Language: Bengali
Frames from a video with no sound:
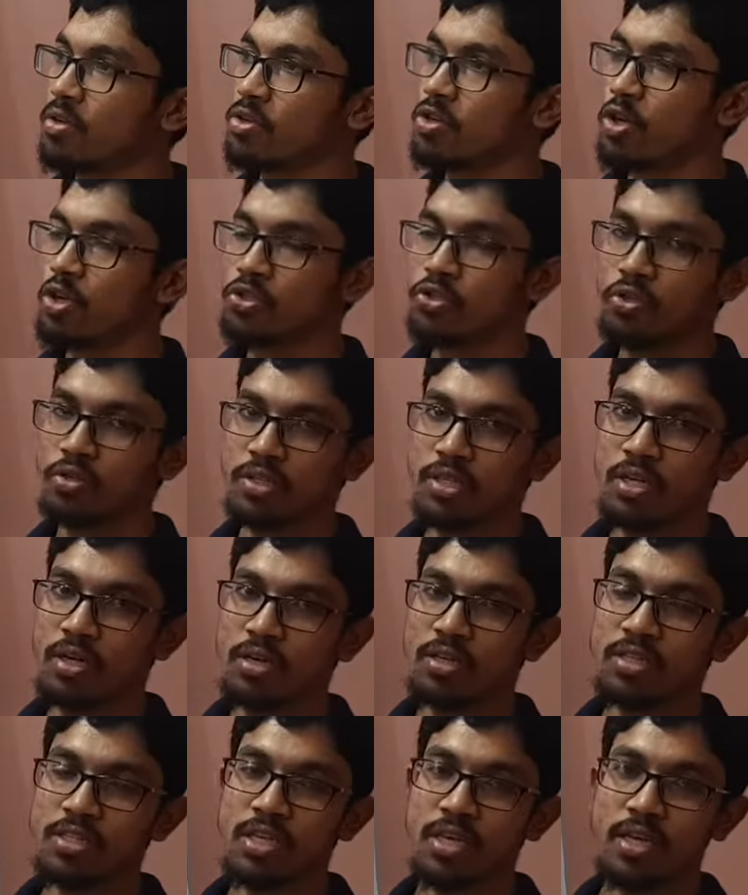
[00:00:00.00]
ষষ্ঠ
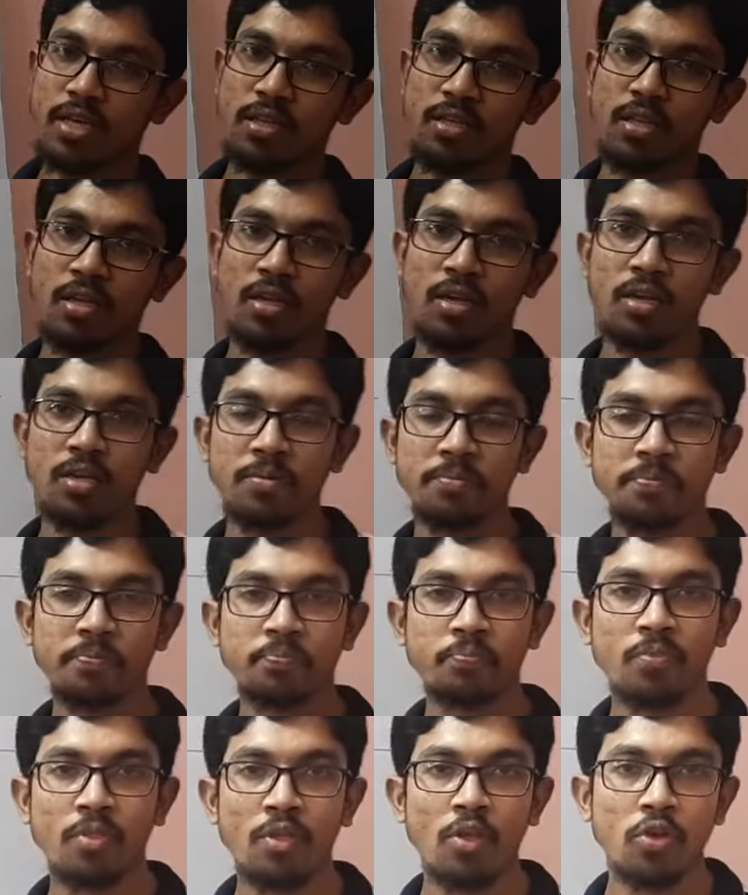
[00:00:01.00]
শ্রেণীর শিক্ষার্থীরা
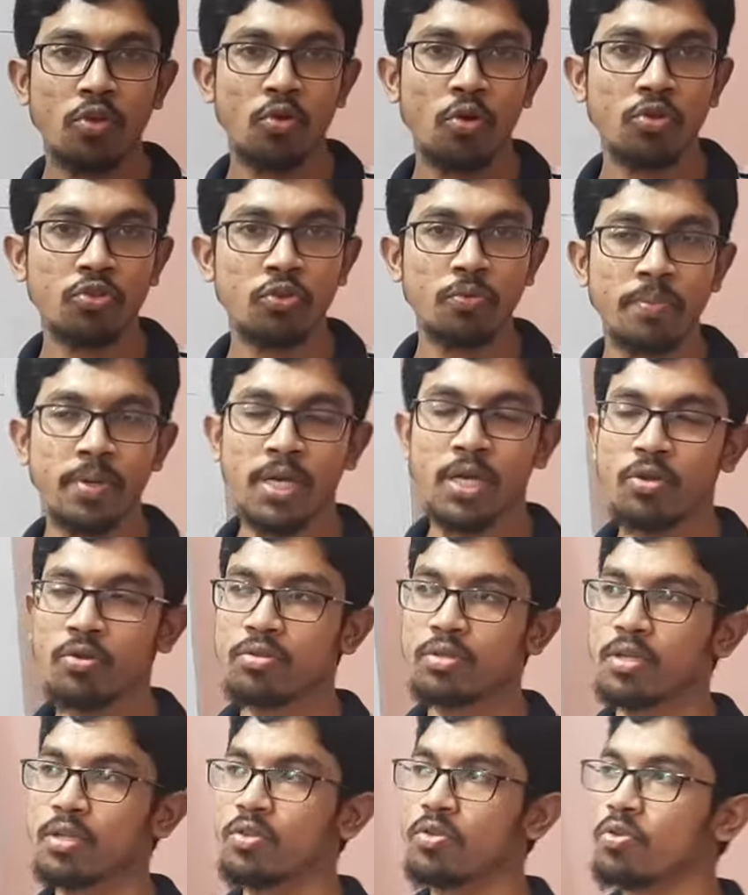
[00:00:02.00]
গত
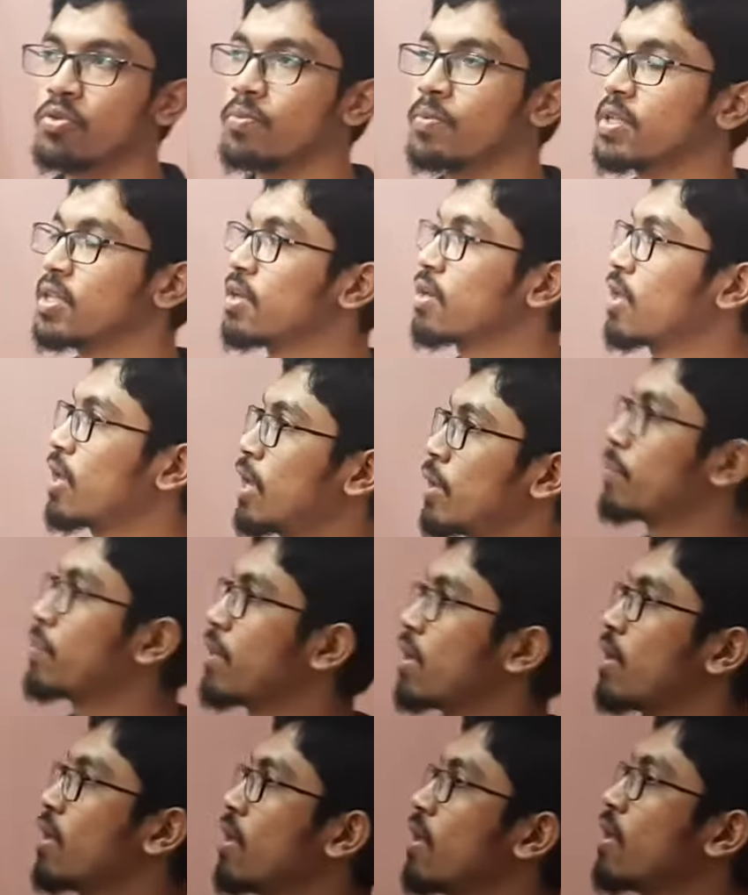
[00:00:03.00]
ভিডিওতে তোমাদেরকে আমি